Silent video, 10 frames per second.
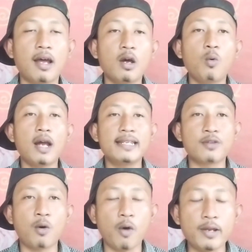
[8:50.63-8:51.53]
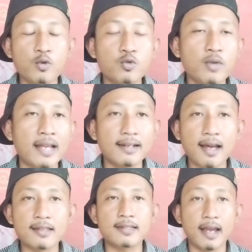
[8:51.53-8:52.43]
Kalau Wali Songo itu sudah
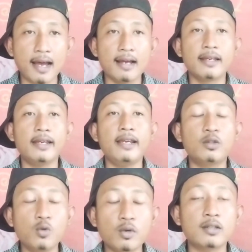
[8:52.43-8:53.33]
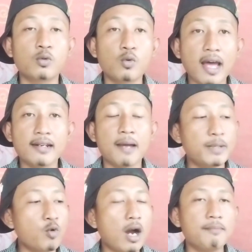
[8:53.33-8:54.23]
jelas ya, itu keturunan
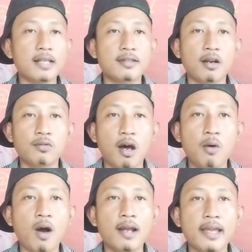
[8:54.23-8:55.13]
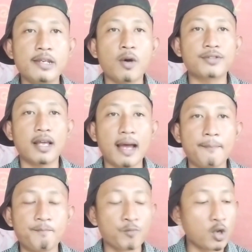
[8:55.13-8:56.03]
Nabi Muhammad Shallallahu Alaihi
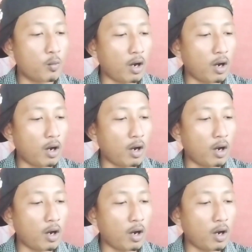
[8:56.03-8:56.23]
Wasallam.